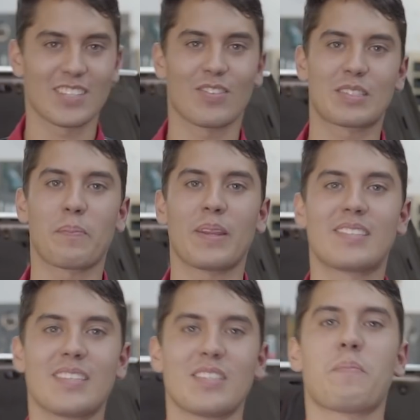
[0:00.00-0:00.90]
Se você
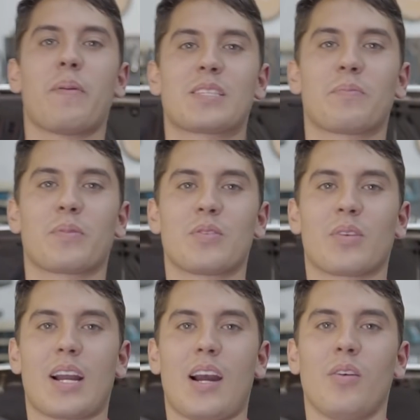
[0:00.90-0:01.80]
precisa de peça para o
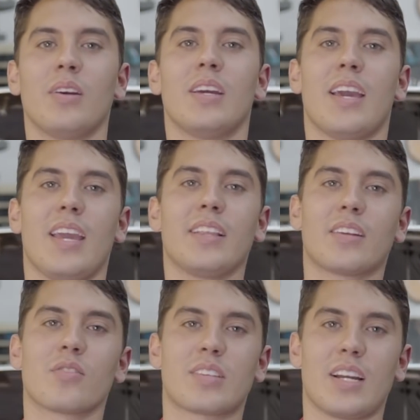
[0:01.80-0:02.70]
seu carro,
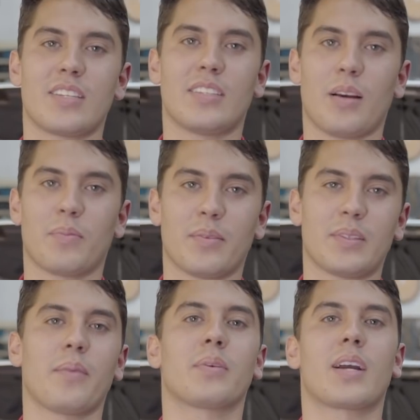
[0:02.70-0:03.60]
entre no site
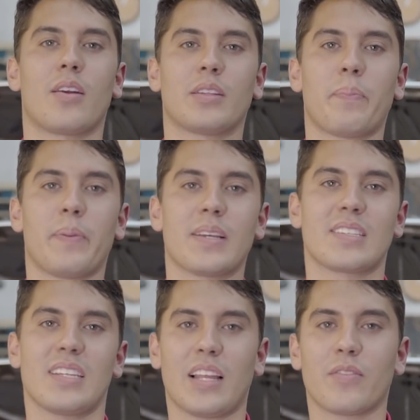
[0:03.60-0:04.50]

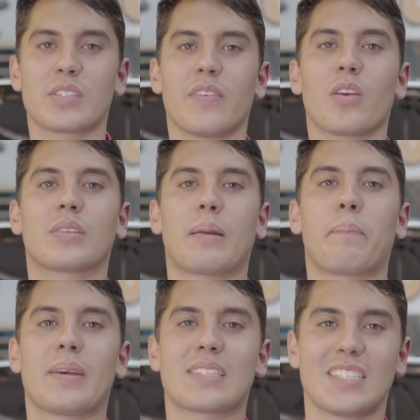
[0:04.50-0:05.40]
www.canaldapeça e lá você vai encontrar
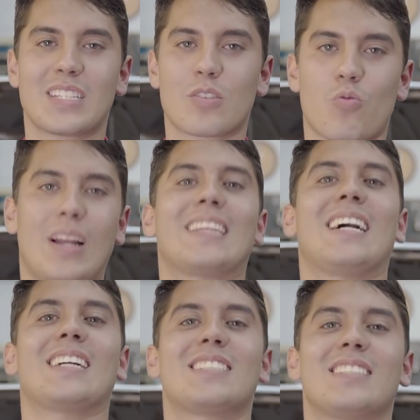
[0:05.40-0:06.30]
peça de
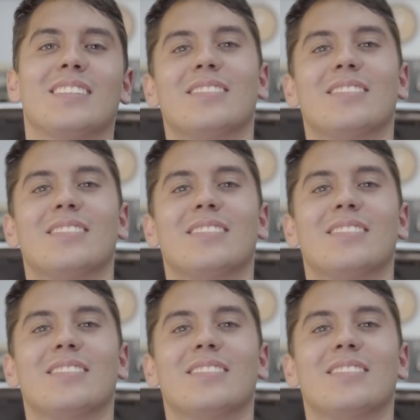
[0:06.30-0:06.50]
qualidade.